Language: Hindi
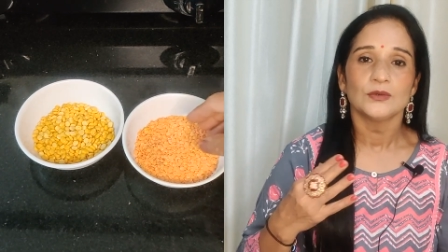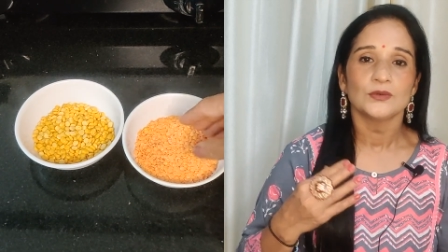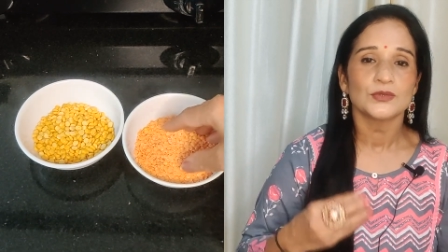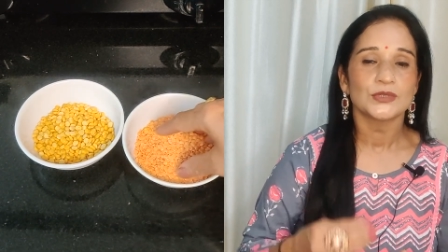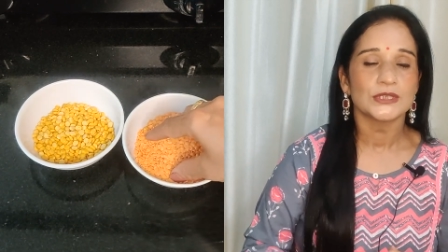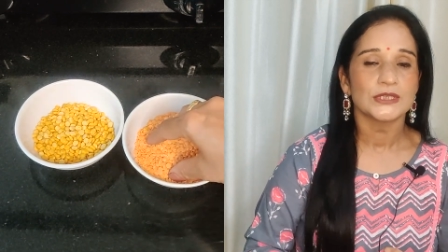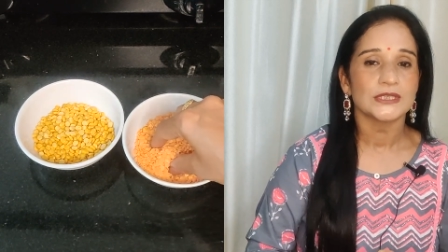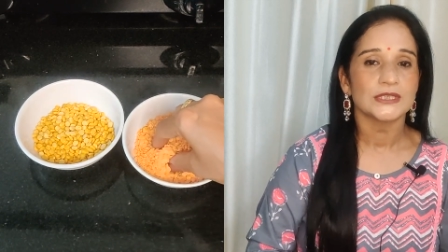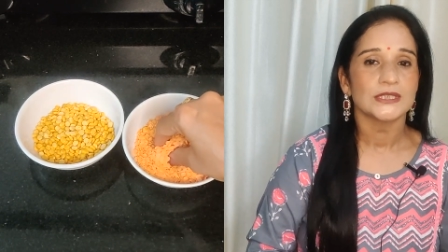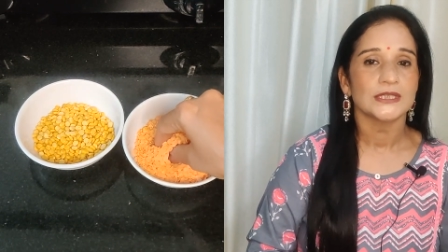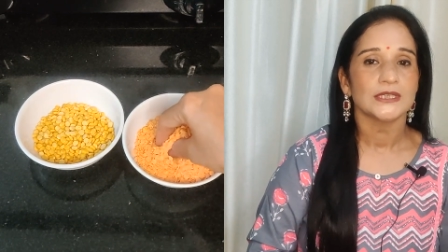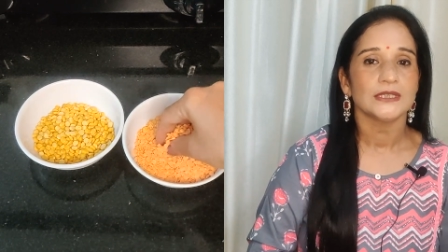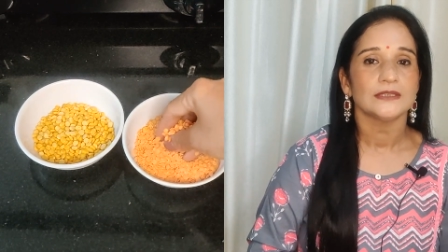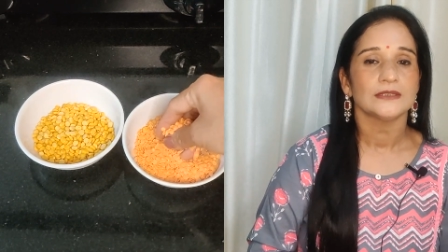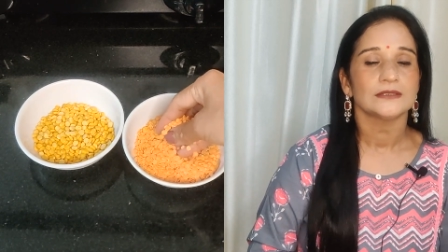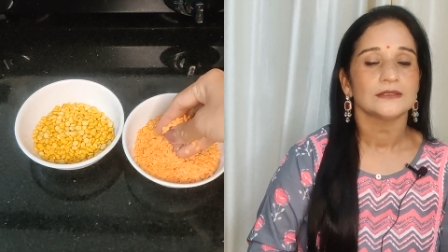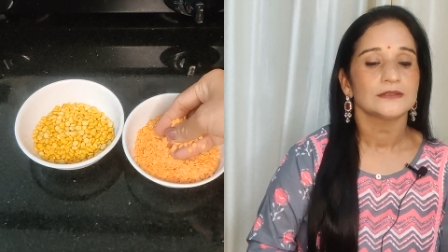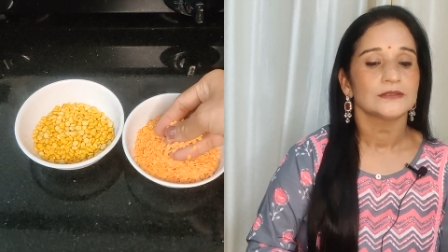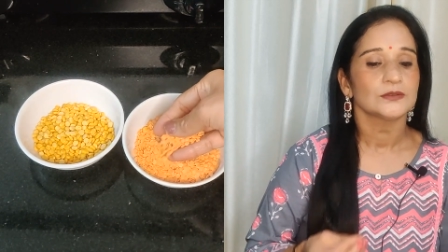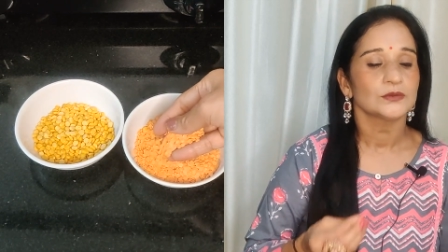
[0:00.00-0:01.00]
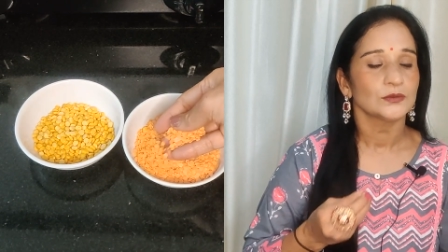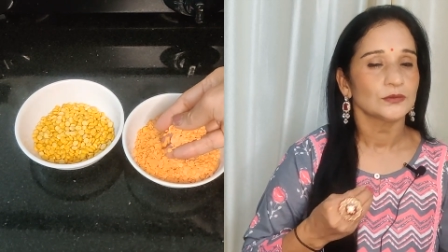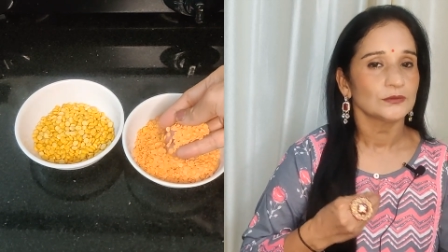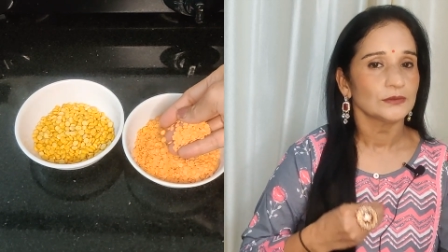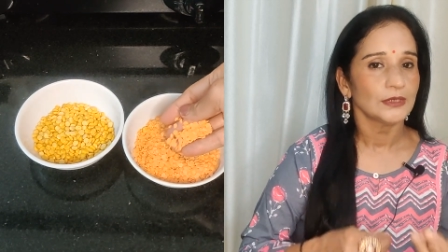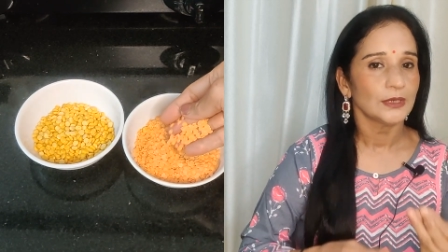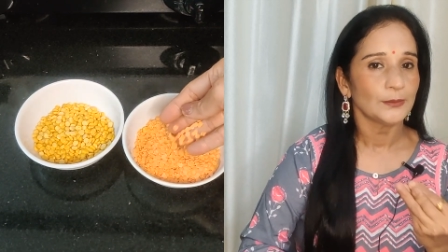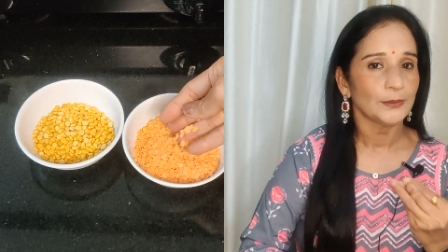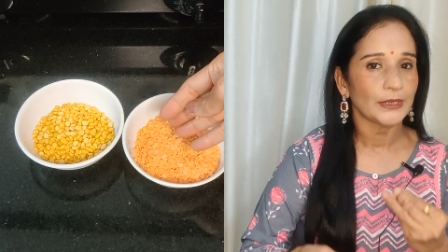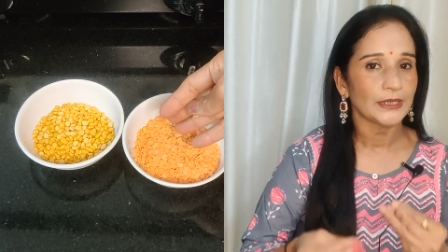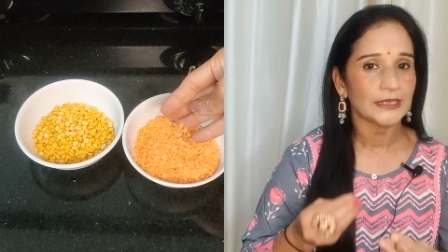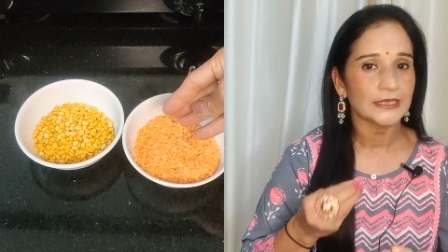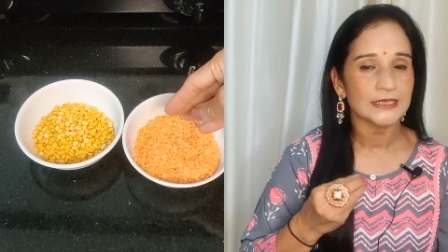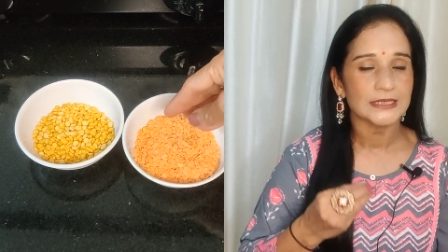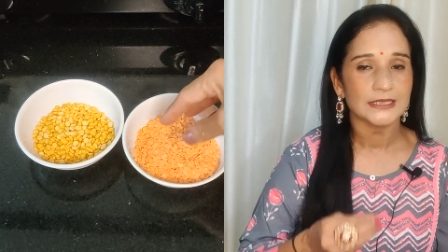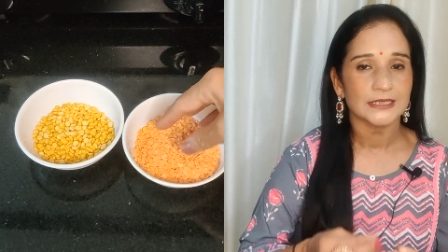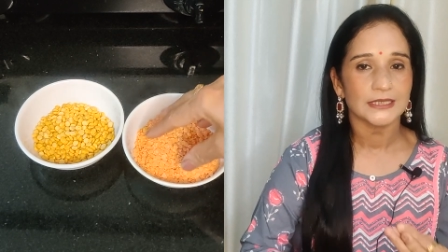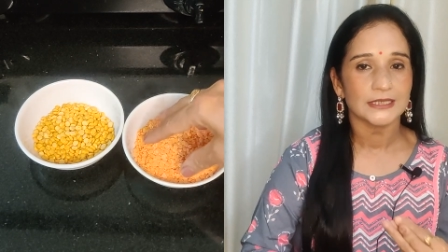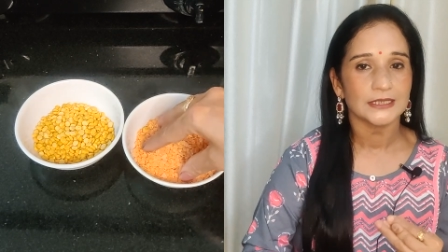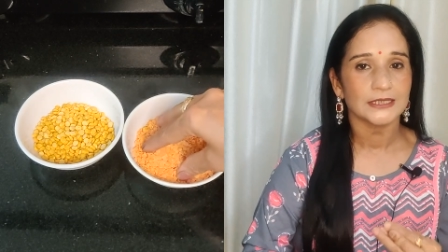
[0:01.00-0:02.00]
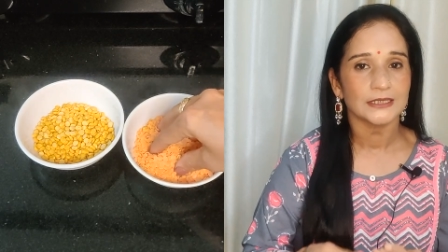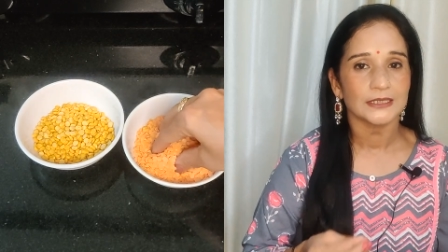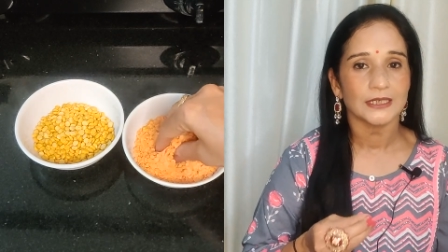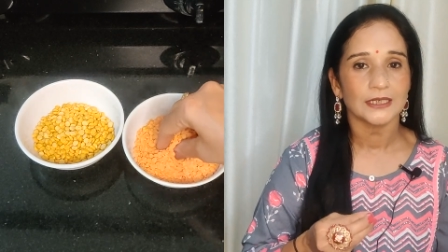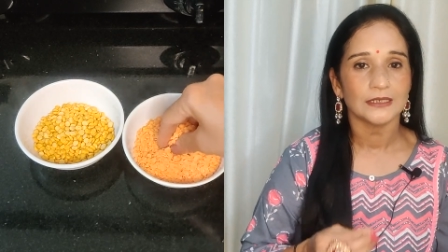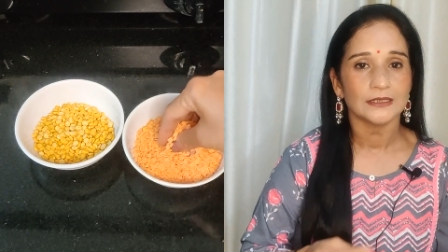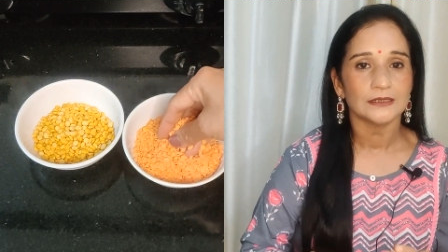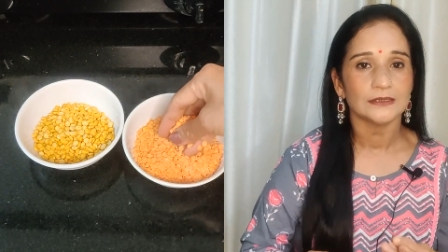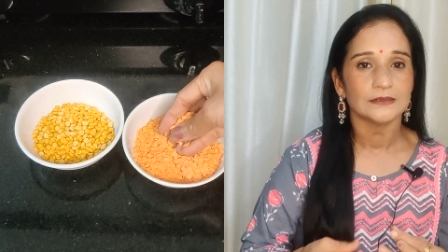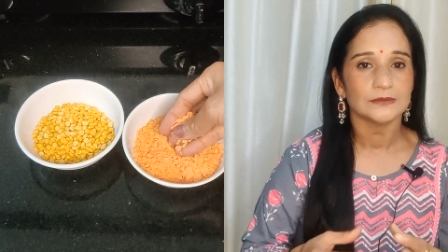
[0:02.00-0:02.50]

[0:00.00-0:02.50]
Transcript: उसी से जो हमारी स्किन का